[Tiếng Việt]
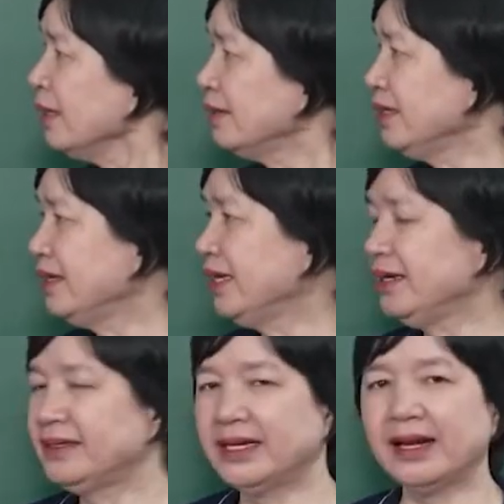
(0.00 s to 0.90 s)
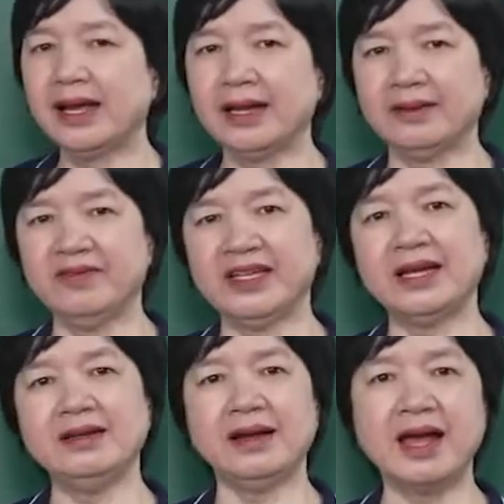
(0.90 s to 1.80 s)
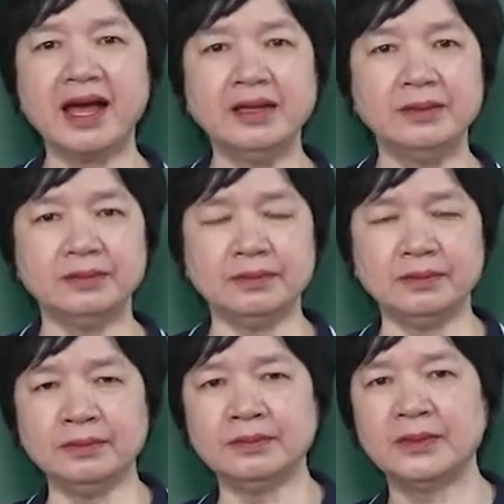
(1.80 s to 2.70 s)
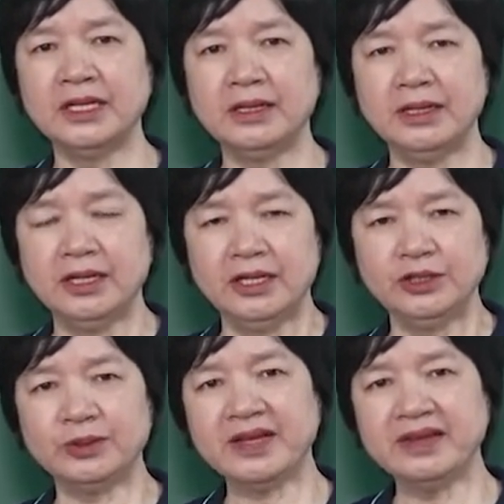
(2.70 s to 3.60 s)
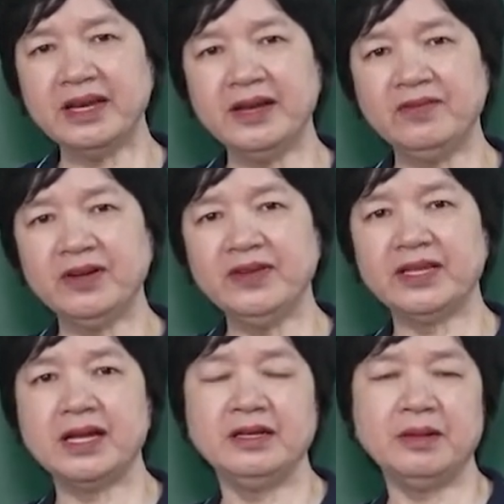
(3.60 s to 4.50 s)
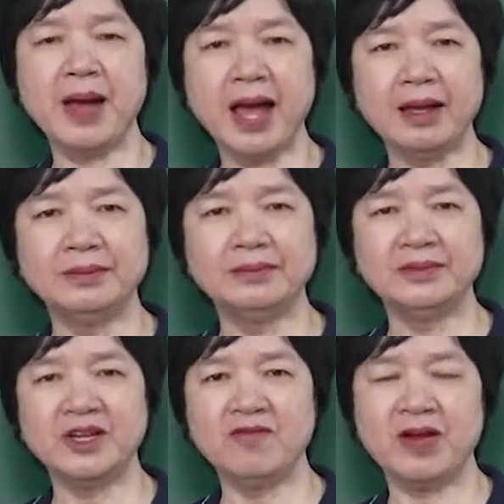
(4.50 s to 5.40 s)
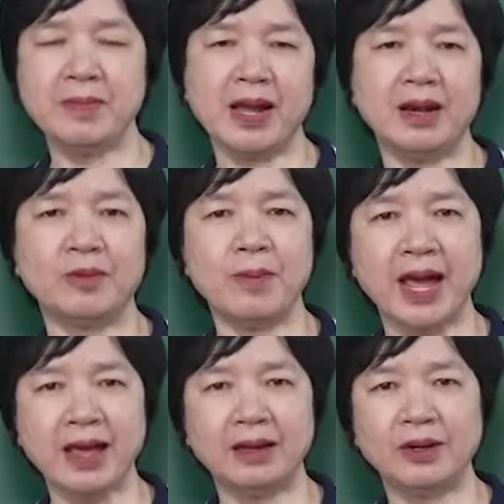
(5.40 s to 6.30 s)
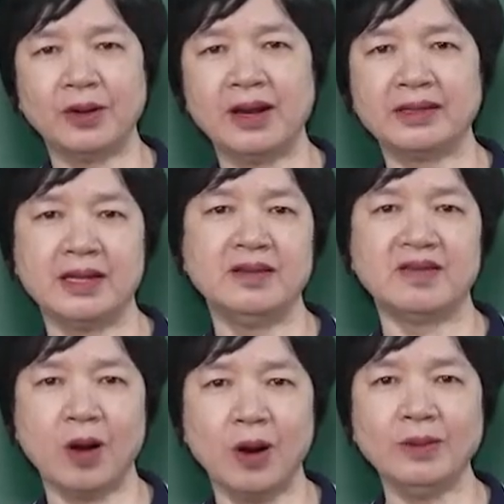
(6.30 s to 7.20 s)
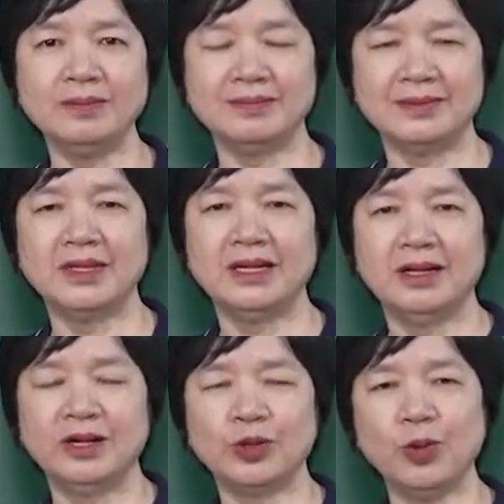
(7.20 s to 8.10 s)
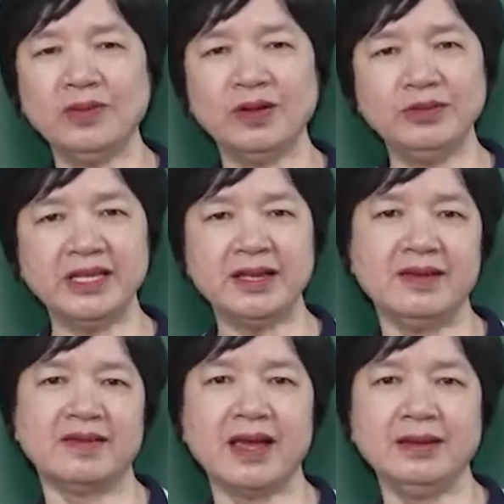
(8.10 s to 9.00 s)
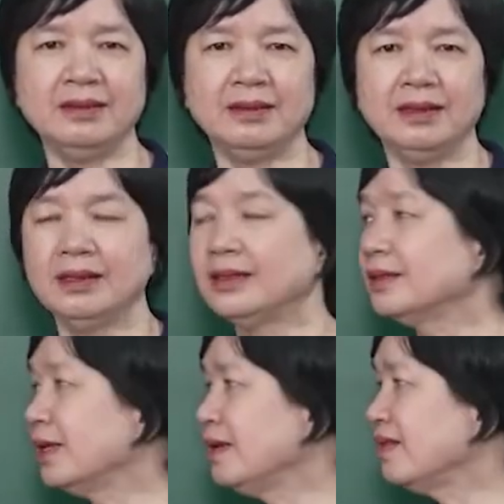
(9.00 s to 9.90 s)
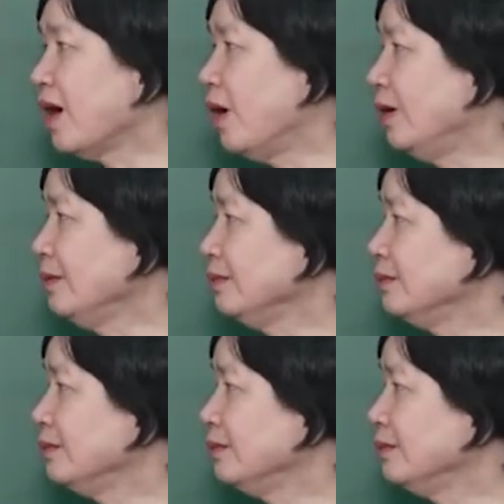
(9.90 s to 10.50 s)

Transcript: Thì đây chính là vị thần thứ hai. Chúng ta sẽ đến với vị thần thứ ba trong văn bản đọc ba, đó là thần gió. ừ. Cũng giống như thần sét, thần gió,